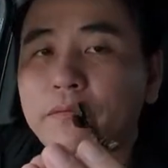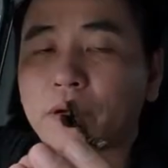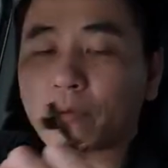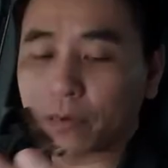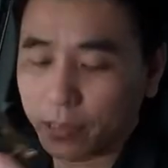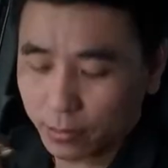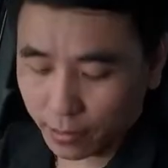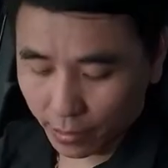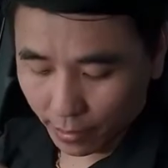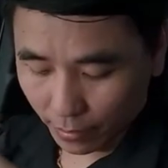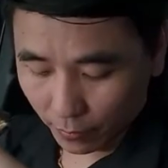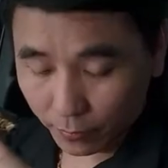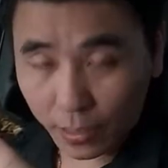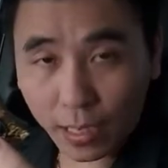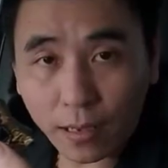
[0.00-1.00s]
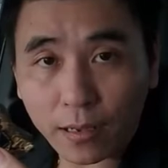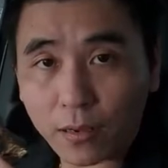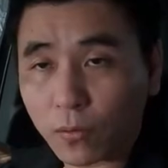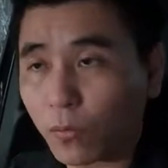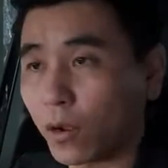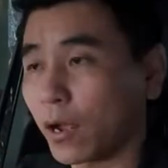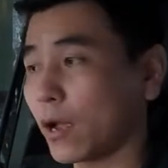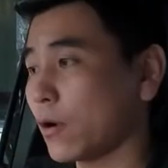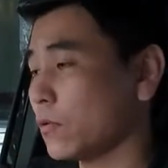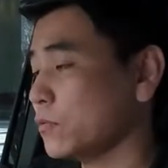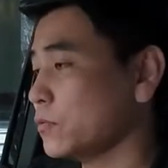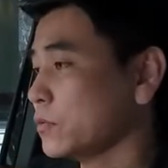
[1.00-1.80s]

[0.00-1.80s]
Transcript: vào cơ thể chúng ta quần áo